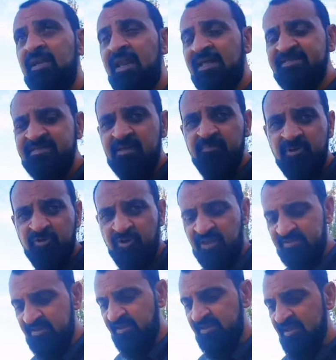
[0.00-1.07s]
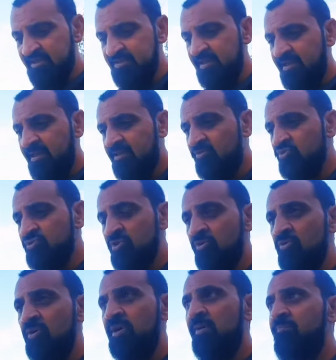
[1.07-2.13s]
लास्ट टाइम भी इन्होंने ऐसा किया था कि कुछ
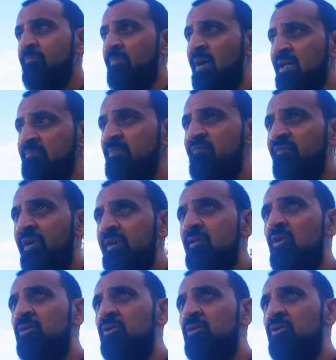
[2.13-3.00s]
लोगों का बाद में फाइल